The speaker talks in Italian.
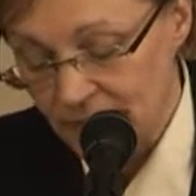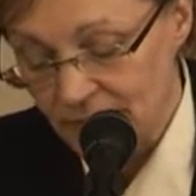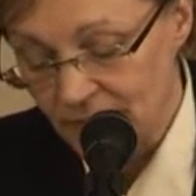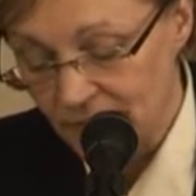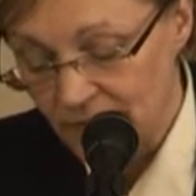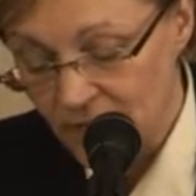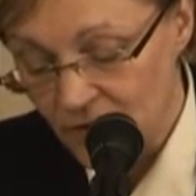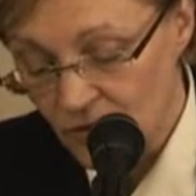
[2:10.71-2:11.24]

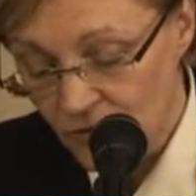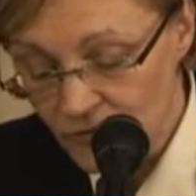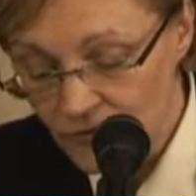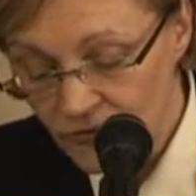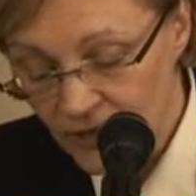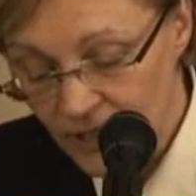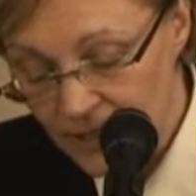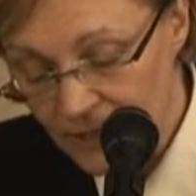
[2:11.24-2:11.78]
di avere
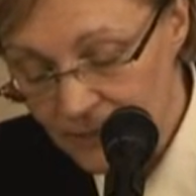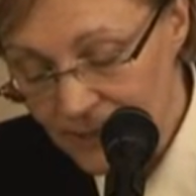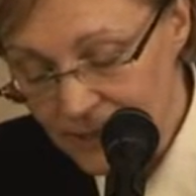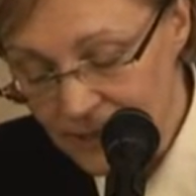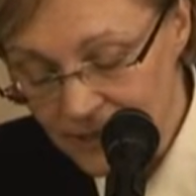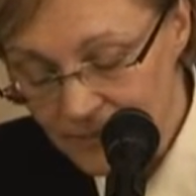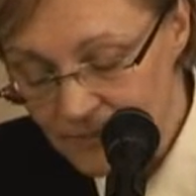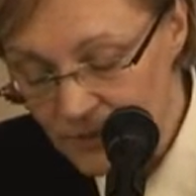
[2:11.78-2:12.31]

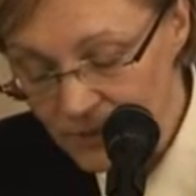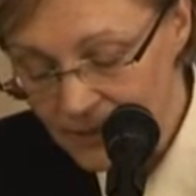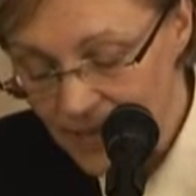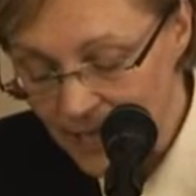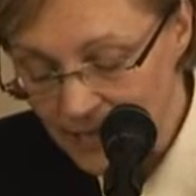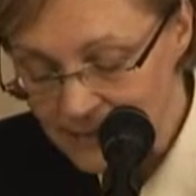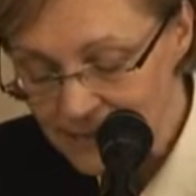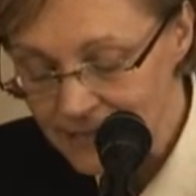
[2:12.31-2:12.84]
conferma
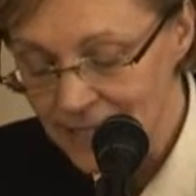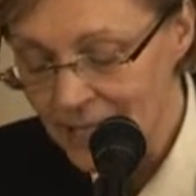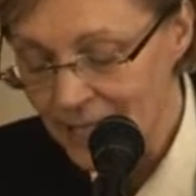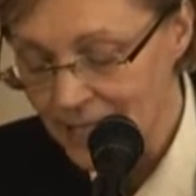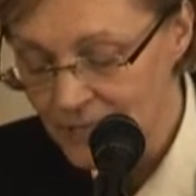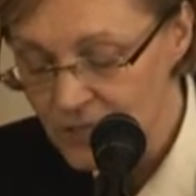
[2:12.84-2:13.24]
dell'importanza